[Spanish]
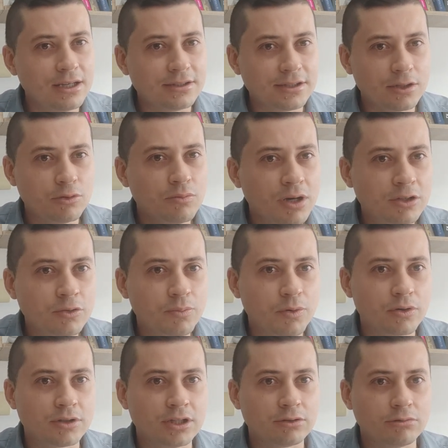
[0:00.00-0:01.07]
El ser
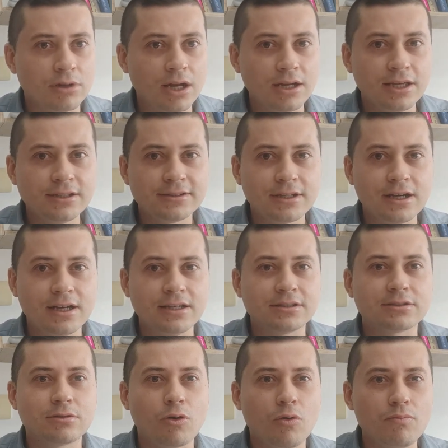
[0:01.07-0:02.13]
humano por naturaleza
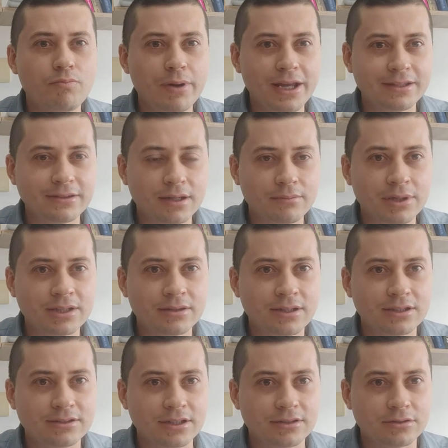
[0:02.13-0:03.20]
es
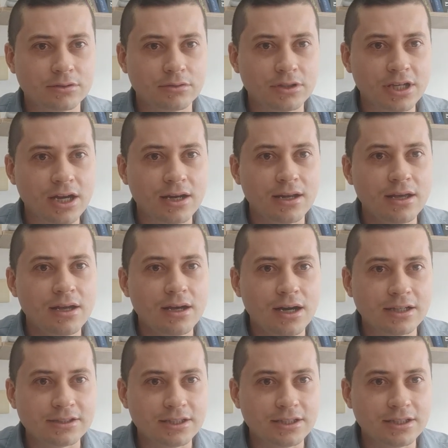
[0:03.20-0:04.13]
completamente sensorial,